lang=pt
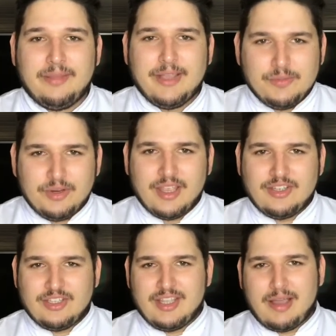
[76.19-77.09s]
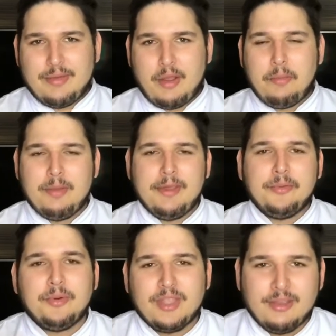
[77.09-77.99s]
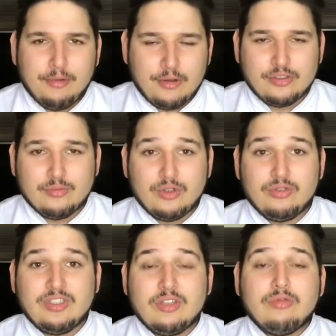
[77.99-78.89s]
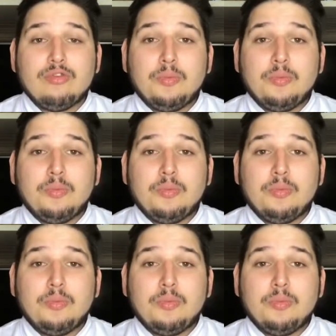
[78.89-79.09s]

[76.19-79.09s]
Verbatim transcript: Mas por que Disney, Gabriel? Primeiro, porque eu gosto muito, e segundo,